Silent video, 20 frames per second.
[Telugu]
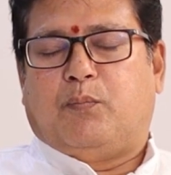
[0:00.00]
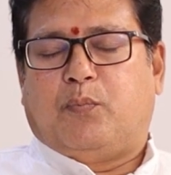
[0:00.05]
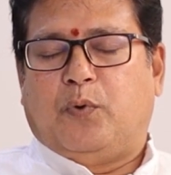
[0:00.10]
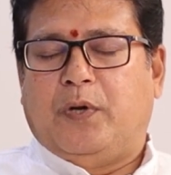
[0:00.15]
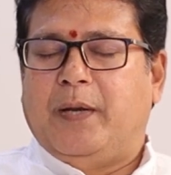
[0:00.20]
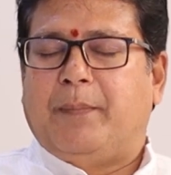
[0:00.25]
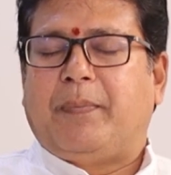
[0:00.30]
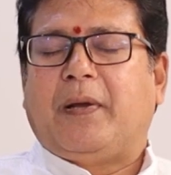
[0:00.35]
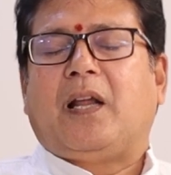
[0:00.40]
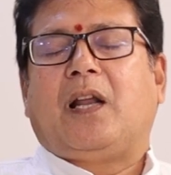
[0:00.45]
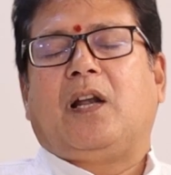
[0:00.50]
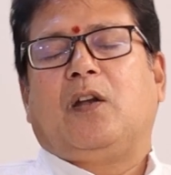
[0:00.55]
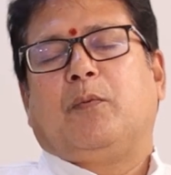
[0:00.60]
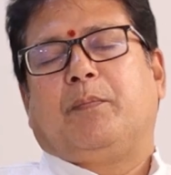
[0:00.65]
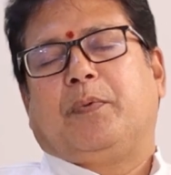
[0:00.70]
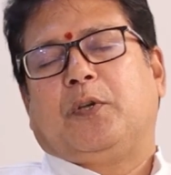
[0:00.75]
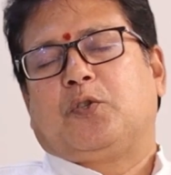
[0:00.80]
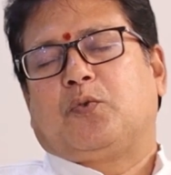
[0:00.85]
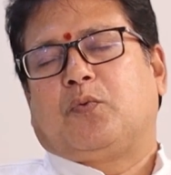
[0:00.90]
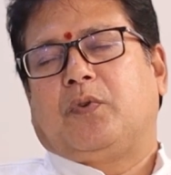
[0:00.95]
పుణ్య ఫలాలను
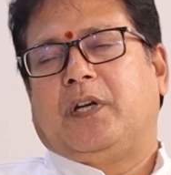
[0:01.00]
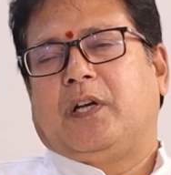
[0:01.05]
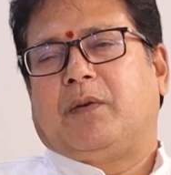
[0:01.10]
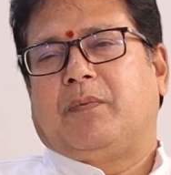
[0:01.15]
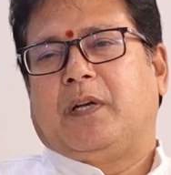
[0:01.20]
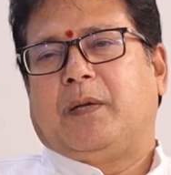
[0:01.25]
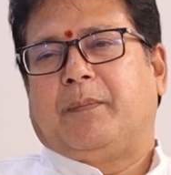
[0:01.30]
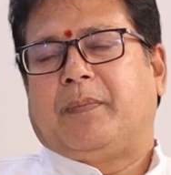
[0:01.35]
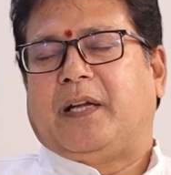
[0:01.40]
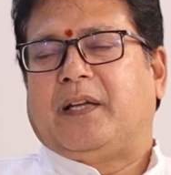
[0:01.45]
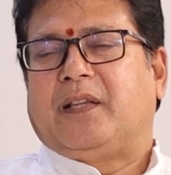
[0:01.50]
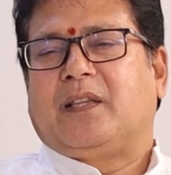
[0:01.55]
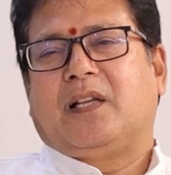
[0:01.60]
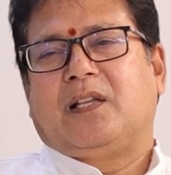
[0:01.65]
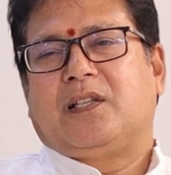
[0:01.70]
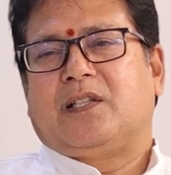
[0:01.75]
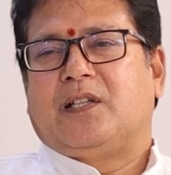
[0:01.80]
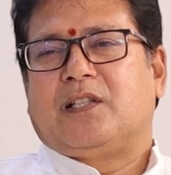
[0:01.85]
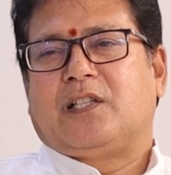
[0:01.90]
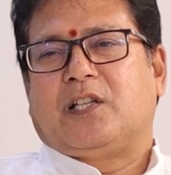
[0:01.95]
పెంచుకునేటువంటి
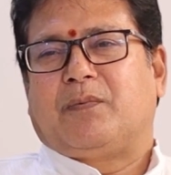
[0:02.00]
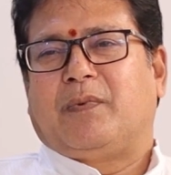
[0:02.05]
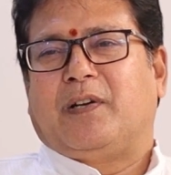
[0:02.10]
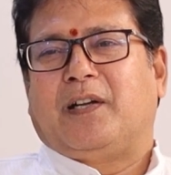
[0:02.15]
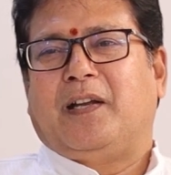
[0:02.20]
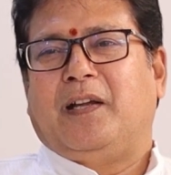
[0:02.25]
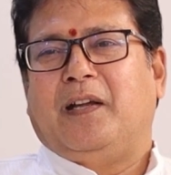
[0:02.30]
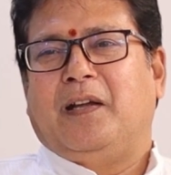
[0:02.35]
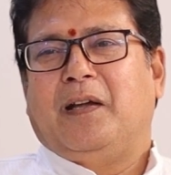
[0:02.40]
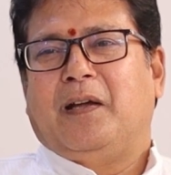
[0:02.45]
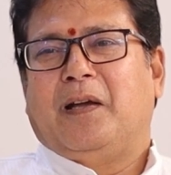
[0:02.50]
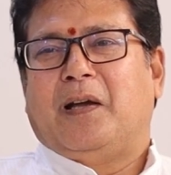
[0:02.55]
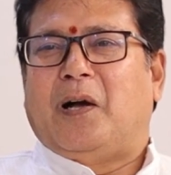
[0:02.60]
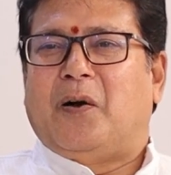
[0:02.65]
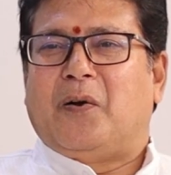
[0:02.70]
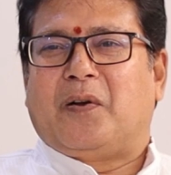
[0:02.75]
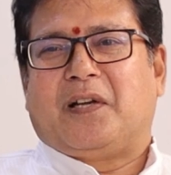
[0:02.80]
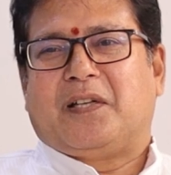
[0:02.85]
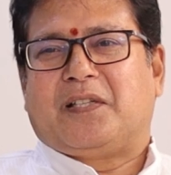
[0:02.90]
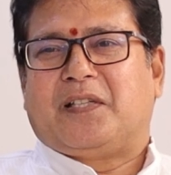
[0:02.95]
ప్రయత్నాలు చేసేటువంటి
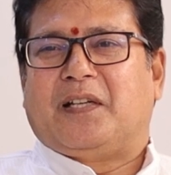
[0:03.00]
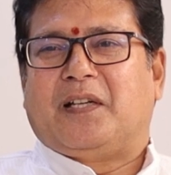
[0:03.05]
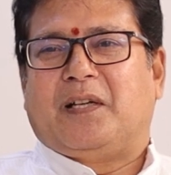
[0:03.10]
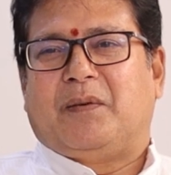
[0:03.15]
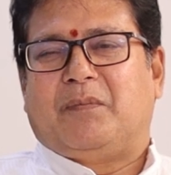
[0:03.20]
అవకాశం